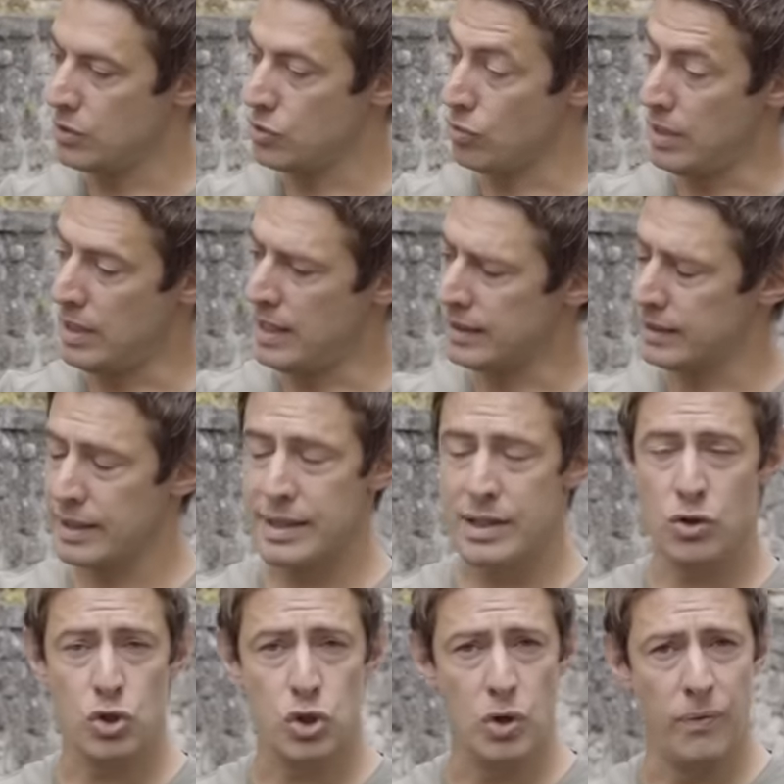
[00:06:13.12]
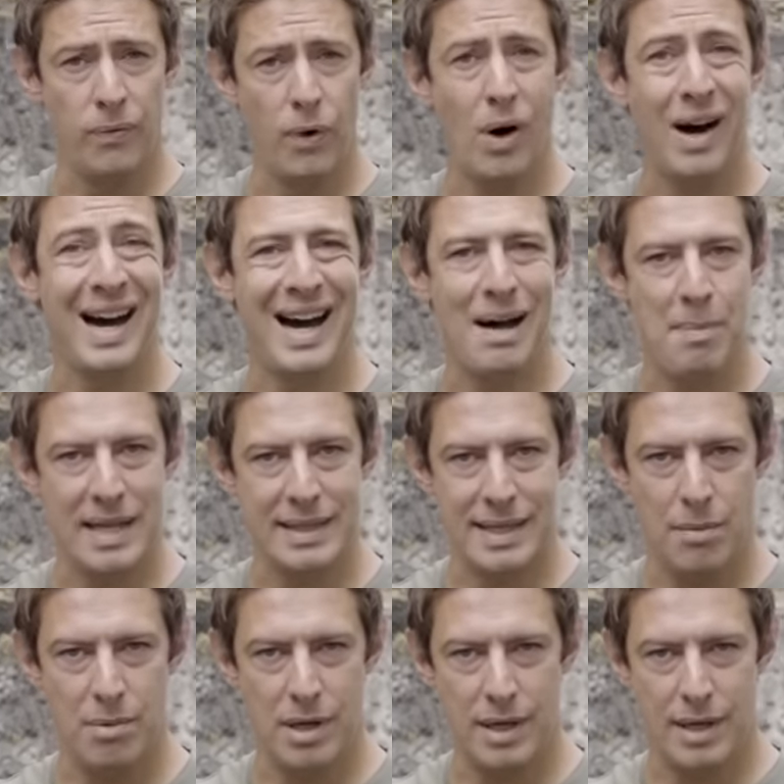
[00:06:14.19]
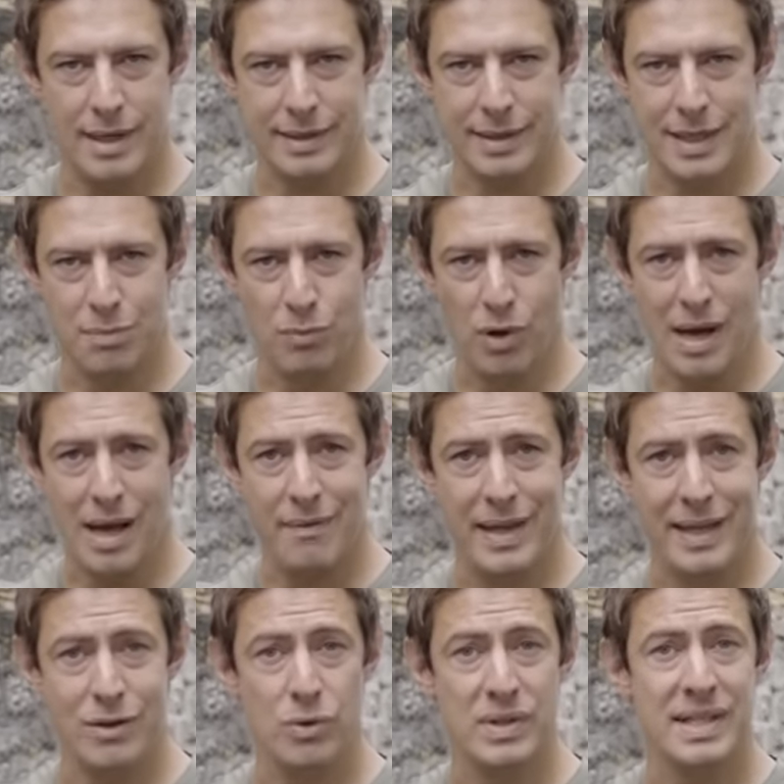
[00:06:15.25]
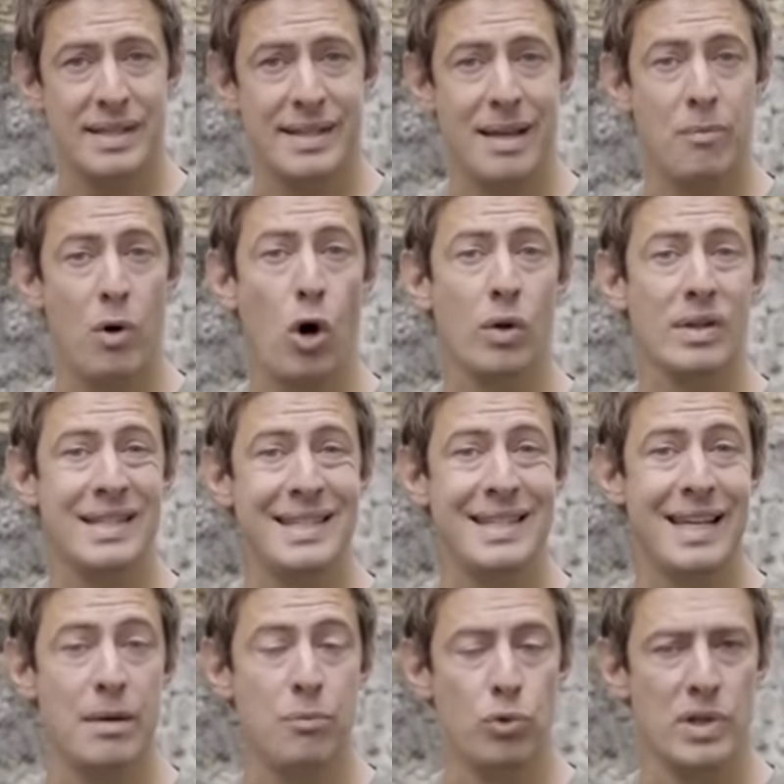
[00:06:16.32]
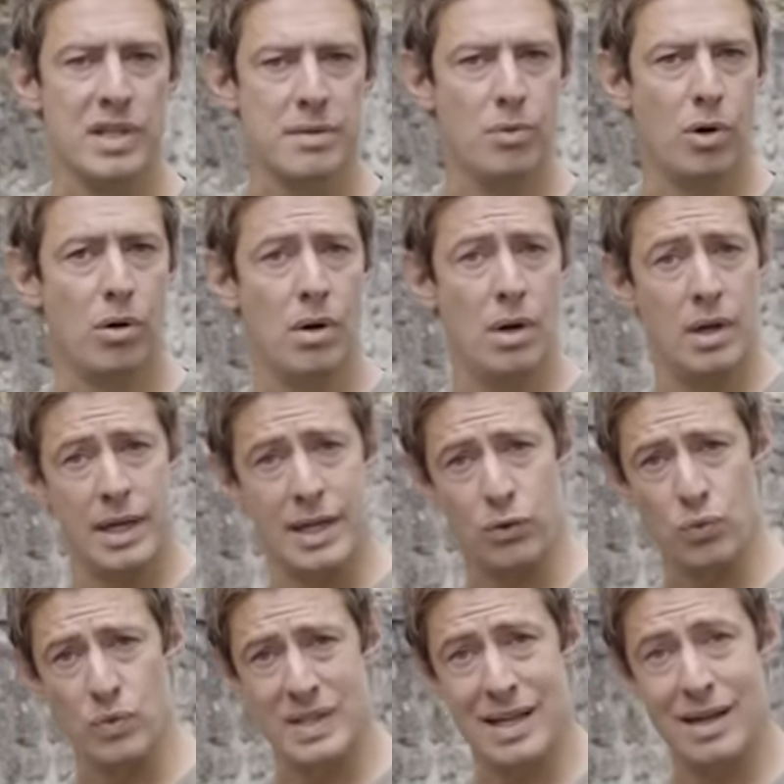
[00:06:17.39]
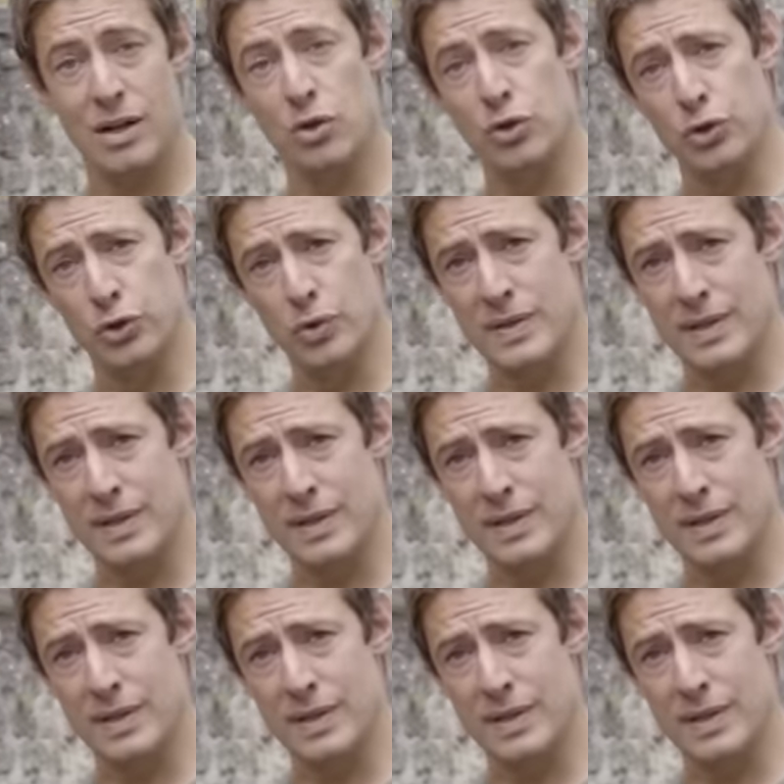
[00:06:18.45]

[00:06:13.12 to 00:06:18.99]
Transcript: sont électriques, chauffants, rabattables électriquement avec le système anti-éblouissement tout ça de